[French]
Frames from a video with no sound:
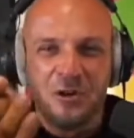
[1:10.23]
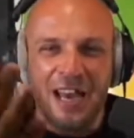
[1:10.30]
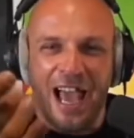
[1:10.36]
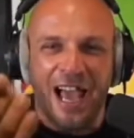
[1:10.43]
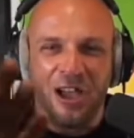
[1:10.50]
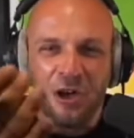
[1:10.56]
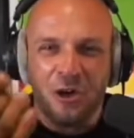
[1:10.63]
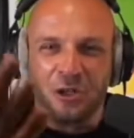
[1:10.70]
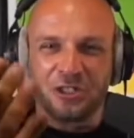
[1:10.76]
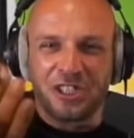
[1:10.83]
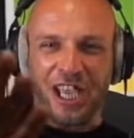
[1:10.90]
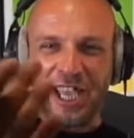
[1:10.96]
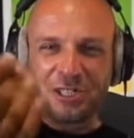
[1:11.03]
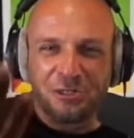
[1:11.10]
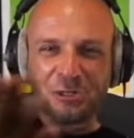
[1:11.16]
Oula, on
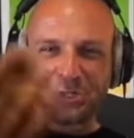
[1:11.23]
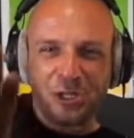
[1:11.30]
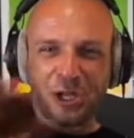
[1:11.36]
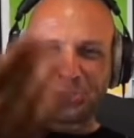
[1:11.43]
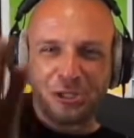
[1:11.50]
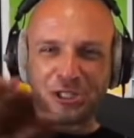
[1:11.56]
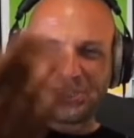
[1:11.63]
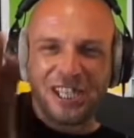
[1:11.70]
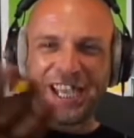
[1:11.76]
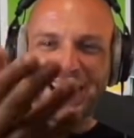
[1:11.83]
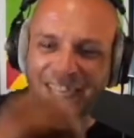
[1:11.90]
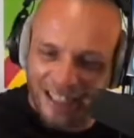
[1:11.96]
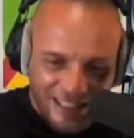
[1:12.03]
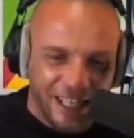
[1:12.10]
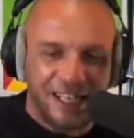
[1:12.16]
dirait que tu sors de
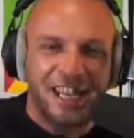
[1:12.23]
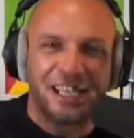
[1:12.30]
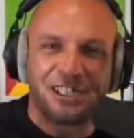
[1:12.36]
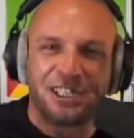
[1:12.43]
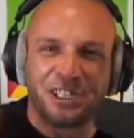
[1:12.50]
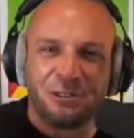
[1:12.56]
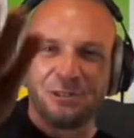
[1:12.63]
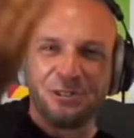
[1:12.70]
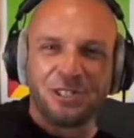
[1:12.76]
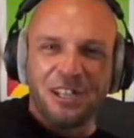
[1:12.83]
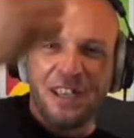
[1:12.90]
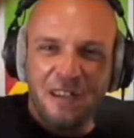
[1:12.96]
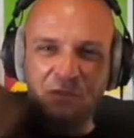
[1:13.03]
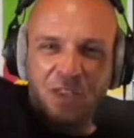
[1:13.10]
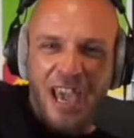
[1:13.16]
chez Energy 12.